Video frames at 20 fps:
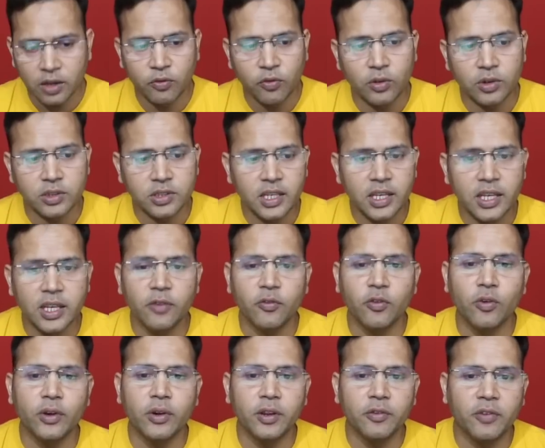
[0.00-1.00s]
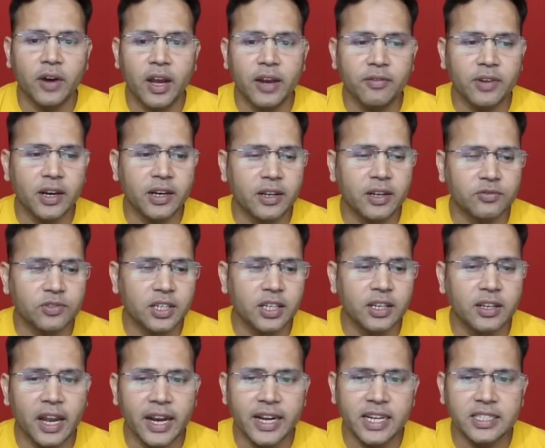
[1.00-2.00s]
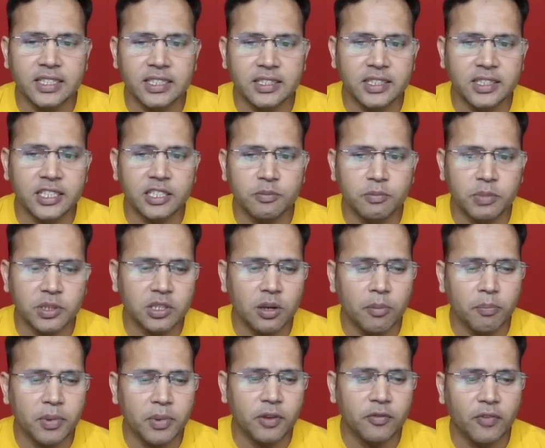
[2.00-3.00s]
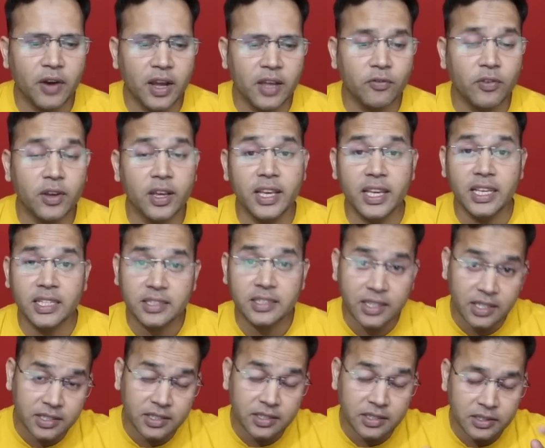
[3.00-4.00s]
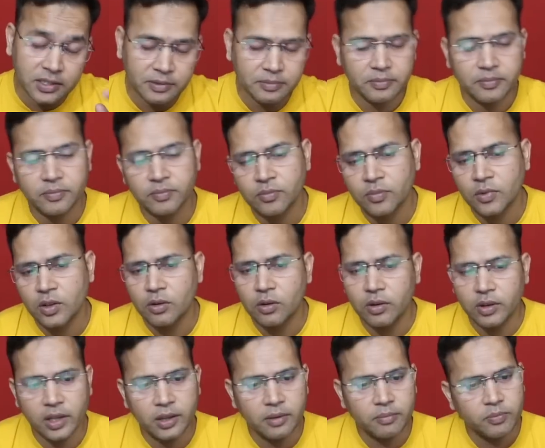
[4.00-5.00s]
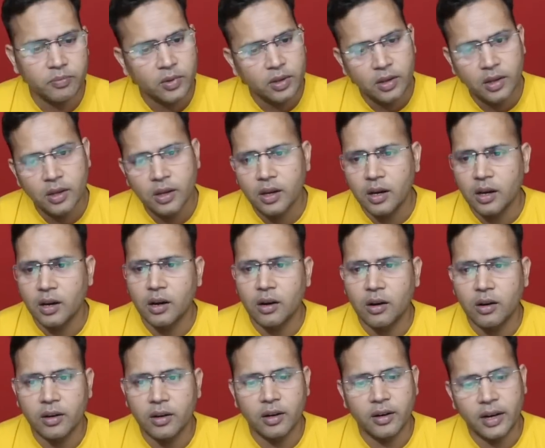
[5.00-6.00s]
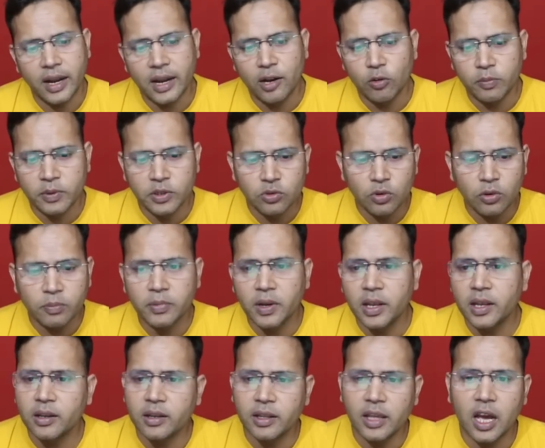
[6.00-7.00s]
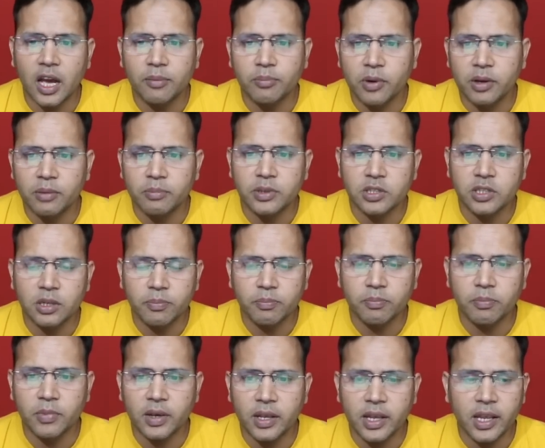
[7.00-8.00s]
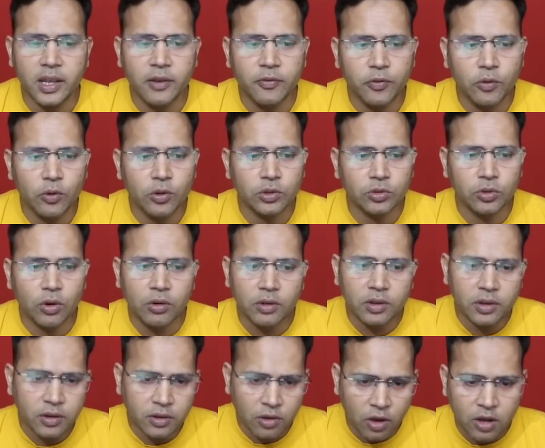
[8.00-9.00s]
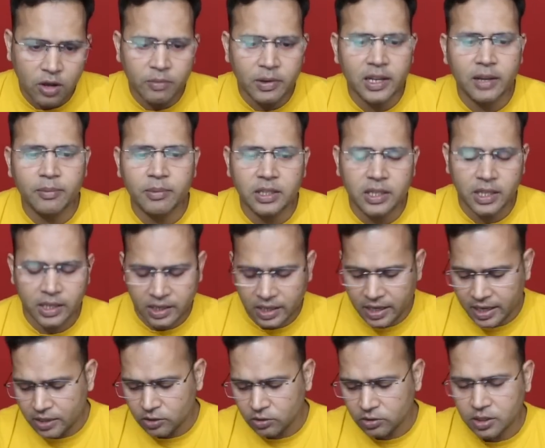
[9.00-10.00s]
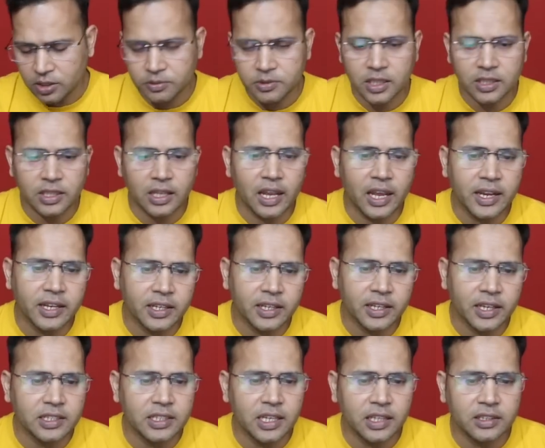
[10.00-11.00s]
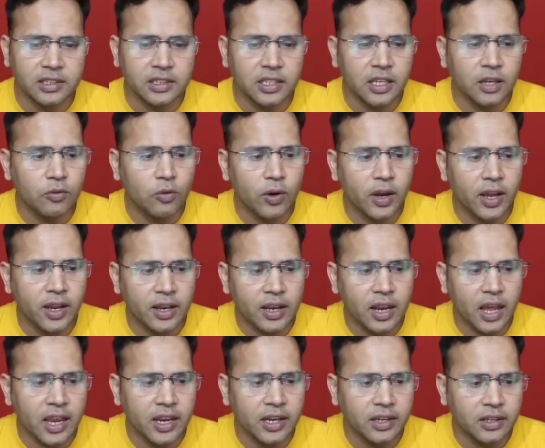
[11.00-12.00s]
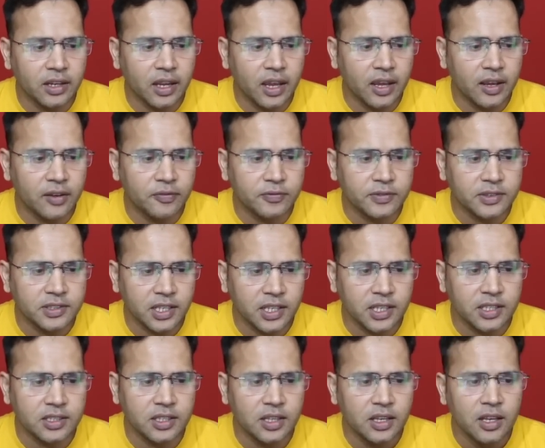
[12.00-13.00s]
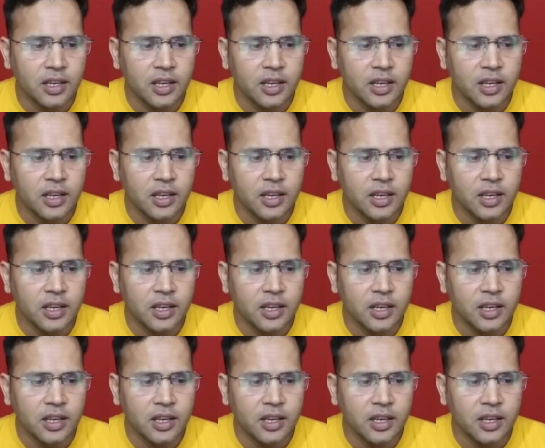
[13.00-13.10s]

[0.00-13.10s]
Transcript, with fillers: e से ई फोर ई फाइव नाइट एफ थ्री नाइट सी सिक्स बिशप बी फाइव ए सिक्स ओके और राइलो पेज ओपनिंग यहाँ पर बिशप ए फोर तो नॉर्मली हमने देखा है जो सबसे ज़्यादा लाइन खेली जाती है वो है नाइट एफ सिक्स